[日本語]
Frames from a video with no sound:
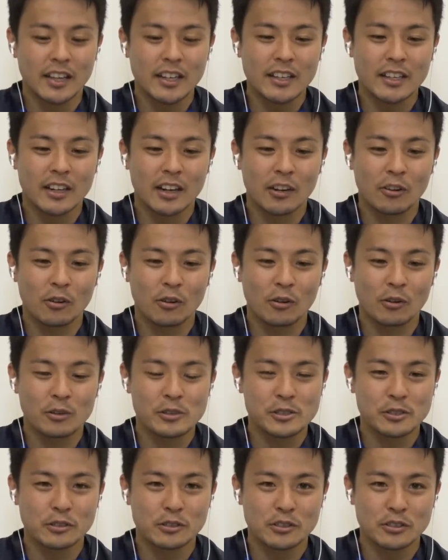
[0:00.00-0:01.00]
何かをこ
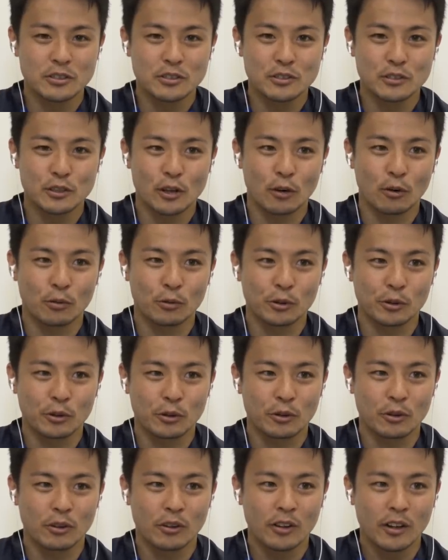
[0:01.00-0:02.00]
う一緒にするっていうのは本
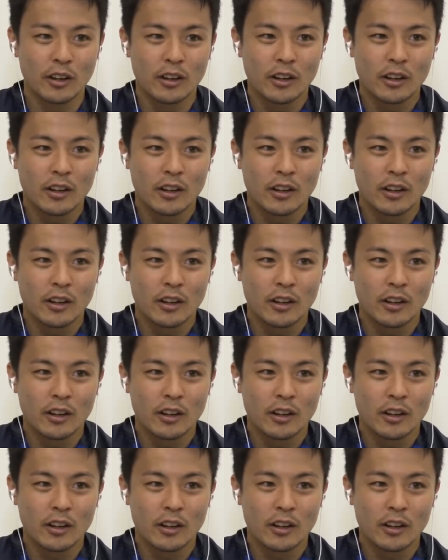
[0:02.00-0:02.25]
当